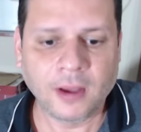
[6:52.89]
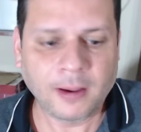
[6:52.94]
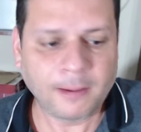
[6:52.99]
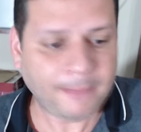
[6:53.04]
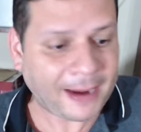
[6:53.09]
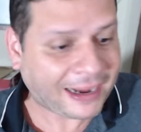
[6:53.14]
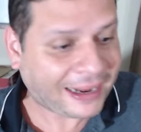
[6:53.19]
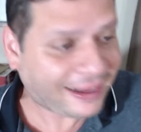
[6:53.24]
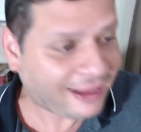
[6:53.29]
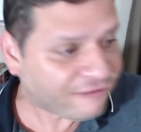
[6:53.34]

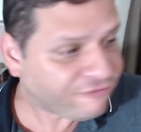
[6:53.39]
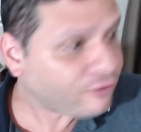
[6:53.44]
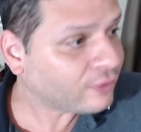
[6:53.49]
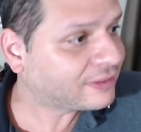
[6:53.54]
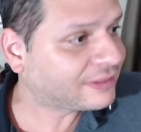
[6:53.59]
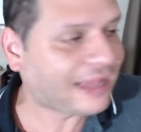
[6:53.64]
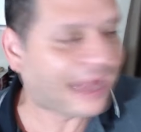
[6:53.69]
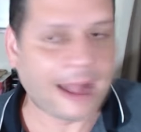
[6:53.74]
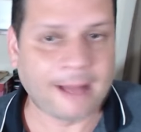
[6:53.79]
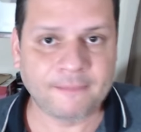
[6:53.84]
Para que
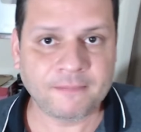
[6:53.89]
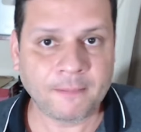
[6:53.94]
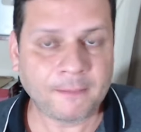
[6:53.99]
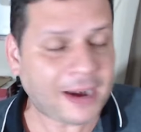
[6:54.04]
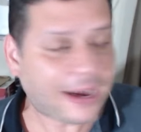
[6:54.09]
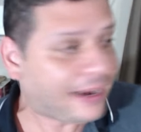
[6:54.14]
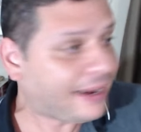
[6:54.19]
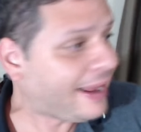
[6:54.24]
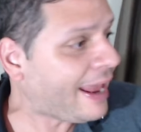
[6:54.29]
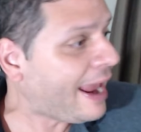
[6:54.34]
votar?
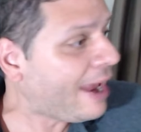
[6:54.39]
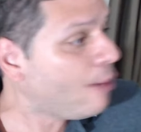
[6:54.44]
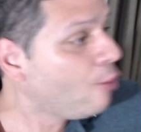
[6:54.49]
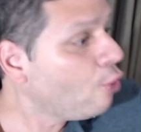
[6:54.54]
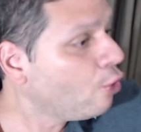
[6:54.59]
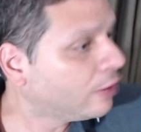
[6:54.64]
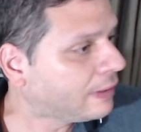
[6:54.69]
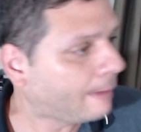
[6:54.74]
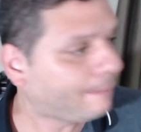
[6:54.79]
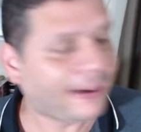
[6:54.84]
Para que
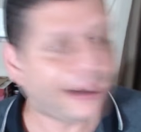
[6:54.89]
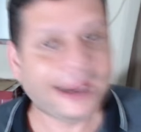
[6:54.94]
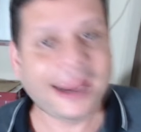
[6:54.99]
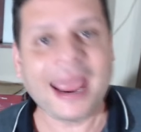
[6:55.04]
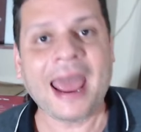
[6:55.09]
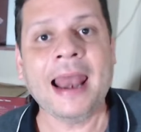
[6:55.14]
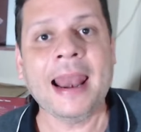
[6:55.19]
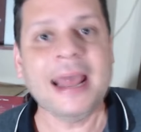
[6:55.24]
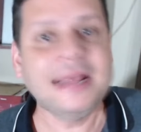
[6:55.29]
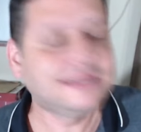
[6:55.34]
urna? Para que
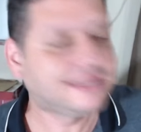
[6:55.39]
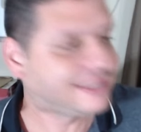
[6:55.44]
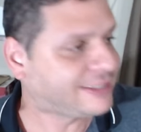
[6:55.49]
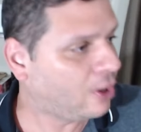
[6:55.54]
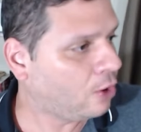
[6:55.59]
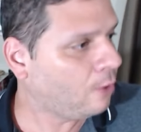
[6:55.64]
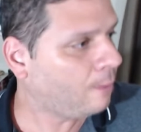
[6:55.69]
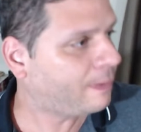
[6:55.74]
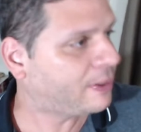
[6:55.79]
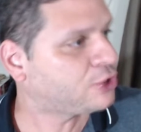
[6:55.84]

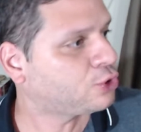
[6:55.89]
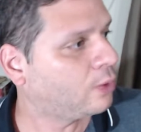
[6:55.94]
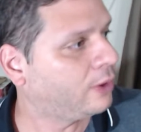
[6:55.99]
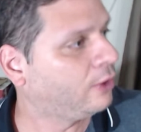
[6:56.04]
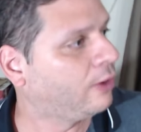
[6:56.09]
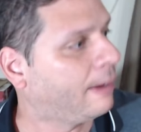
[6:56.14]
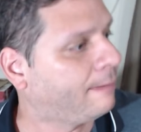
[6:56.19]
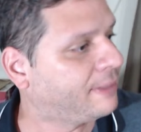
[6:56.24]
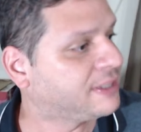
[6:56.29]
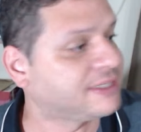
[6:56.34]
eleição para escolher
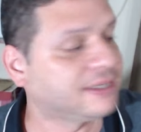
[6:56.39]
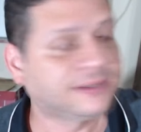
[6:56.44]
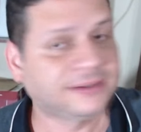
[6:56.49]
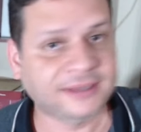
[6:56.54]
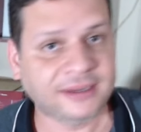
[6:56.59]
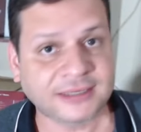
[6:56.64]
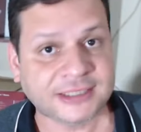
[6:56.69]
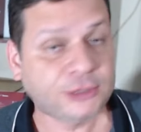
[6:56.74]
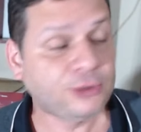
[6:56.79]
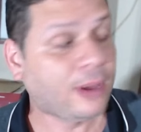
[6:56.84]
um
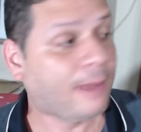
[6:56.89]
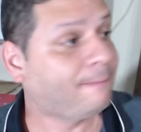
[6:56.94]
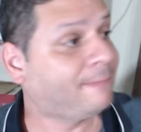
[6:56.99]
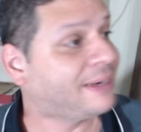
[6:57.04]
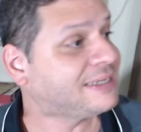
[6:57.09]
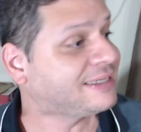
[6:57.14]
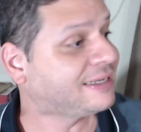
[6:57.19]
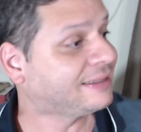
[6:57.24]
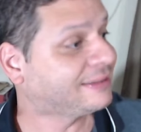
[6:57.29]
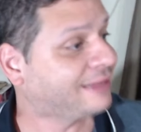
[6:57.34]
representante se o
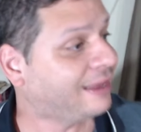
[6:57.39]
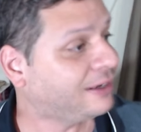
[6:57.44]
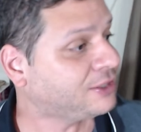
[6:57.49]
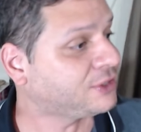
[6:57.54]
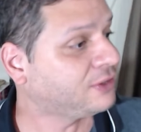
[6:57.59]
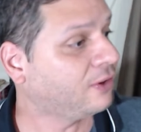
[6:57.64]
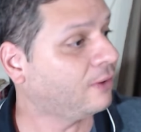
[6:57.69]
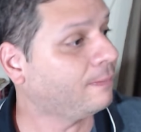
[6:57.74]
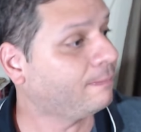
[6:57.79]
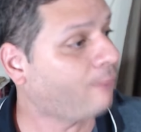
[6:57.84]

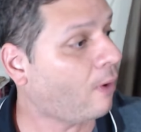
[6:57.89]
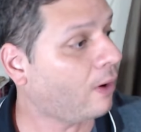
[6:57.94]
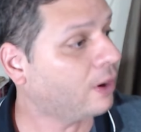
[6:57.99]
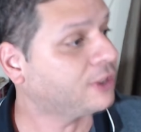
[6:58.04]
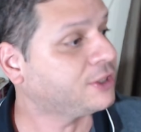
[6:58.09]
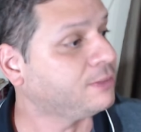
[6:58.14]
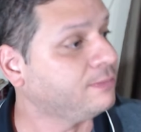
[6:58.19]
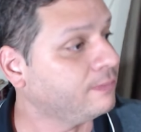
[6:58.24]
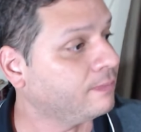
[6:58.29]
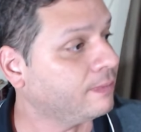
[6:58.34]
representante não
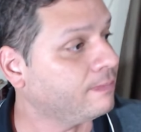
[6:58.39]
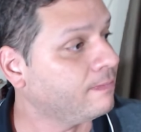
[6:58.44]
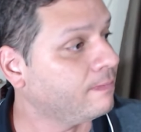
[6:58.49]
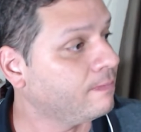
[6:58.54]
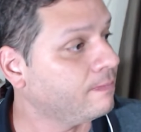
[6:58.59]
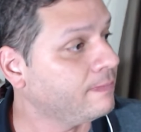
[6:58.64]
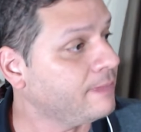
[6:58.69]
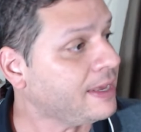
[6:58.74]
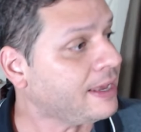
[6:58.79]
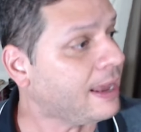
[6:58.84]
pode
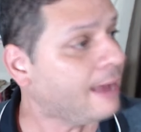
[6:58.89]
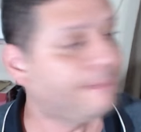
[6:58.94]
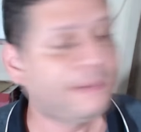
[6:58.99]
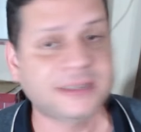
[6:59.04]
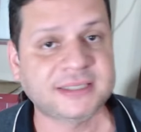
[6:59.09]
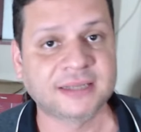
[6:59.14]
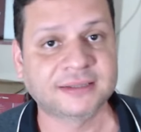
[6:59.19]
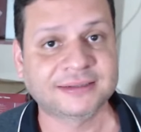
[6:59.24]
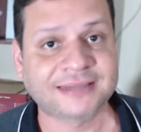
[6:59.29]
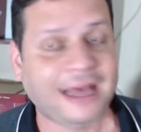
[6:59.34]
me
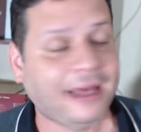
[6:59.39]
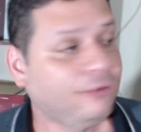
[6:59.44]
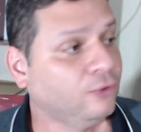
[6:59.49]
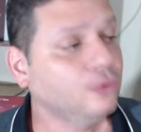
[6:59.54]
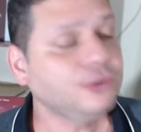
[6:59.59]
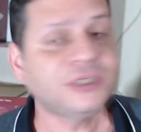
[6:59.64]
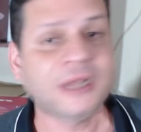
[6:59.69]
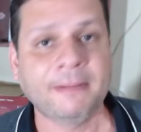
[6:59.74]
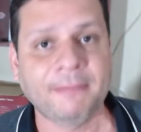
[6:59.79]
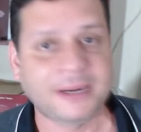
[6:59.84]
representar,
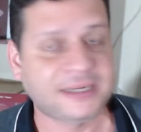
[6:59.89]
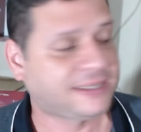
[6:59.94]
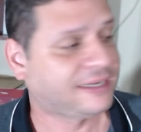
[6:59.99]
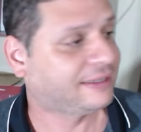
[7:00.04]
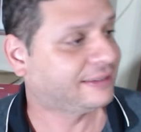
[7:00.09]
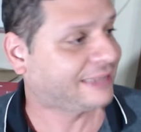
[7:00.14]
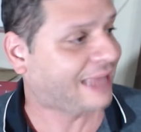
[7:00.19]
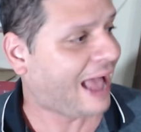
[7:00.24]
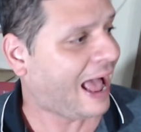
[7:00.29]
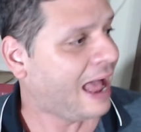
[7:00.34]
nos
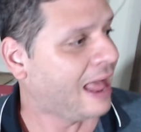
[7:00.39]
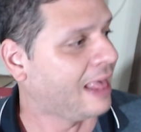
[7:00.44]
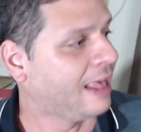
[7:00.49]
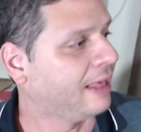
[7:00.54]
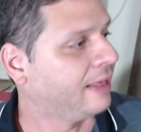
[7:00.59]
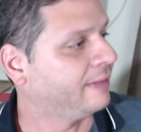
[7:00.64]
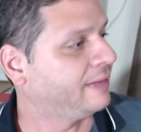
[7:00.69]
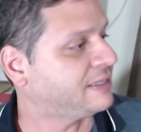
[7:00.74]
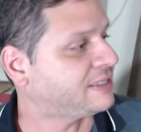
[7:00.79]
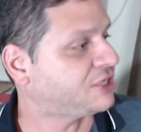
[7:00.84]
representar
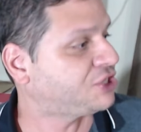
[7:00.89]
nessas